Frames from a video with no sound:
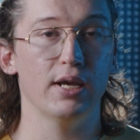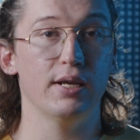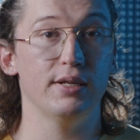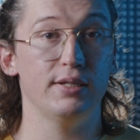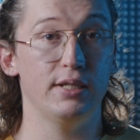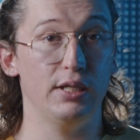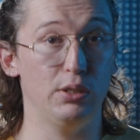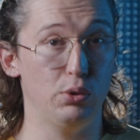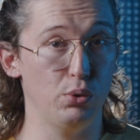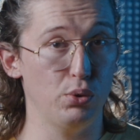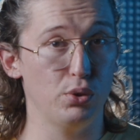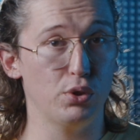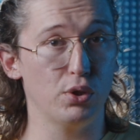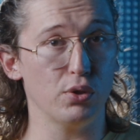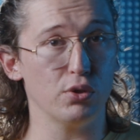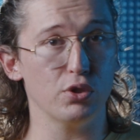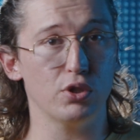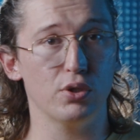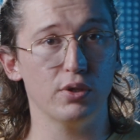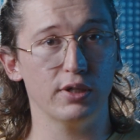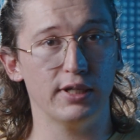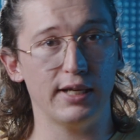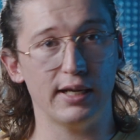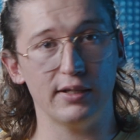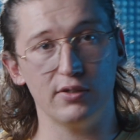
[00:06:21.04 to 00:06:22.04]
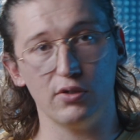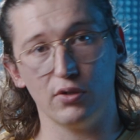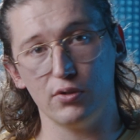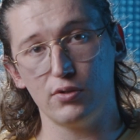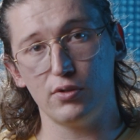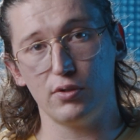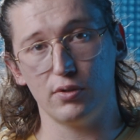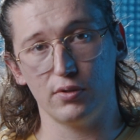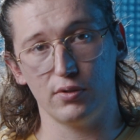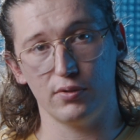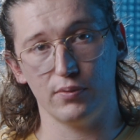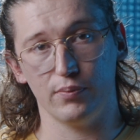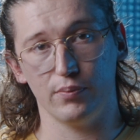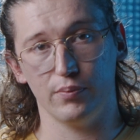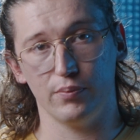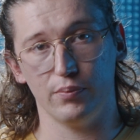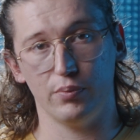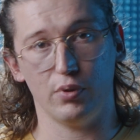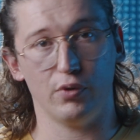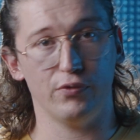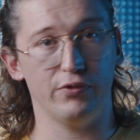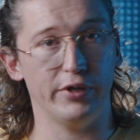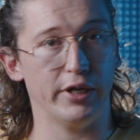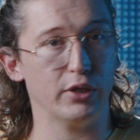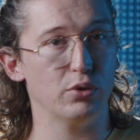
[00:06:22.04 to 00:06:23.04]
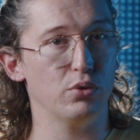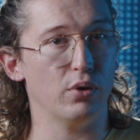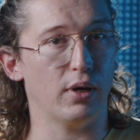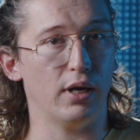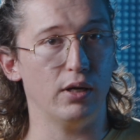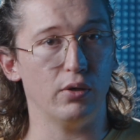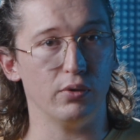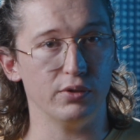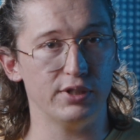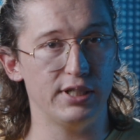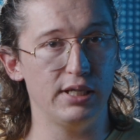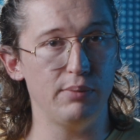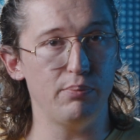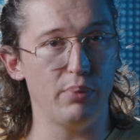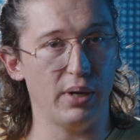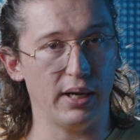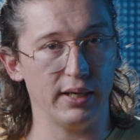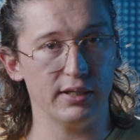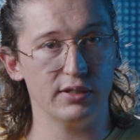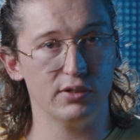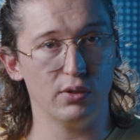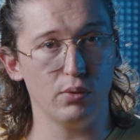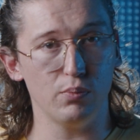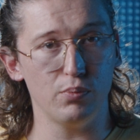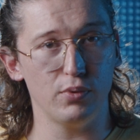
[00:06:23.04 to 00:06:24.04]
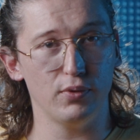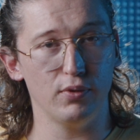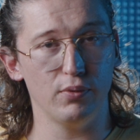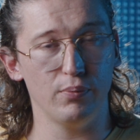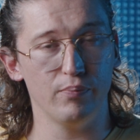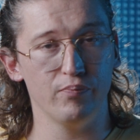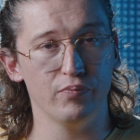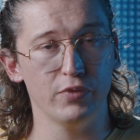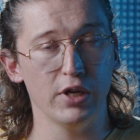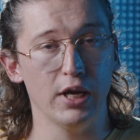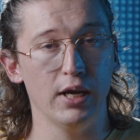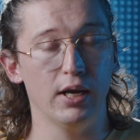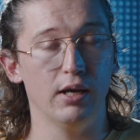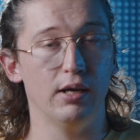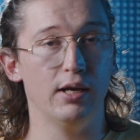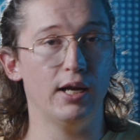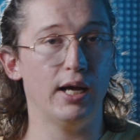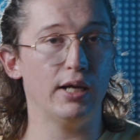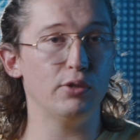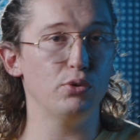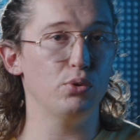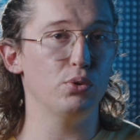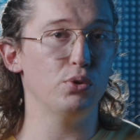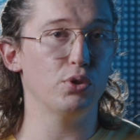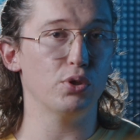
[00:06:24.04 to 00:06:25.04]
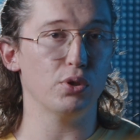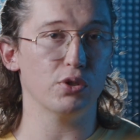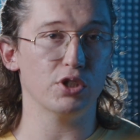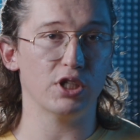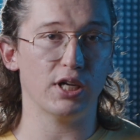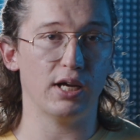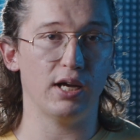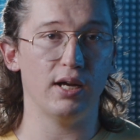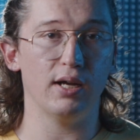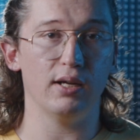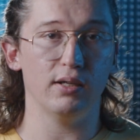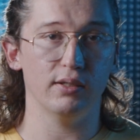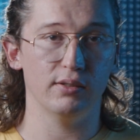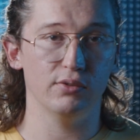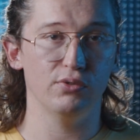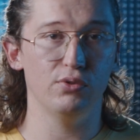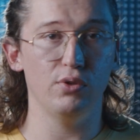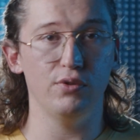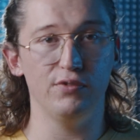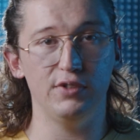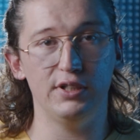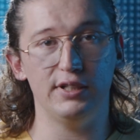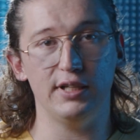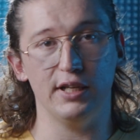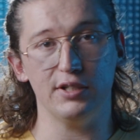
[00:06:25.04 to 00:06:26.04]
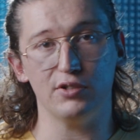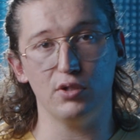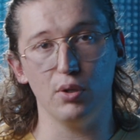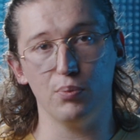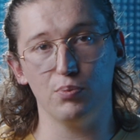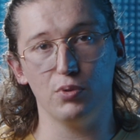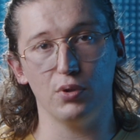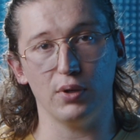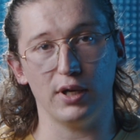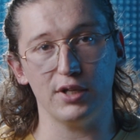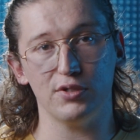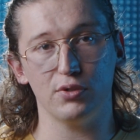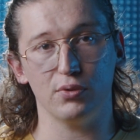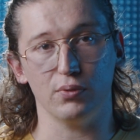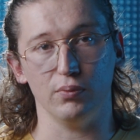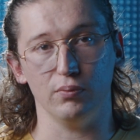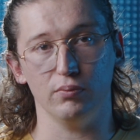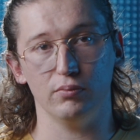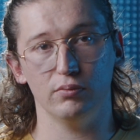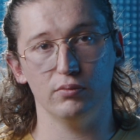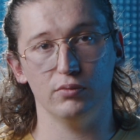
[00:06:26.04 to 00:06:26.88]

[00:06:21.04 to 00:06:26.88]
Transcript: Si tu changes de cadence, pour faire du ralenti par exemple, là tu changeras de vitesse d'obturation.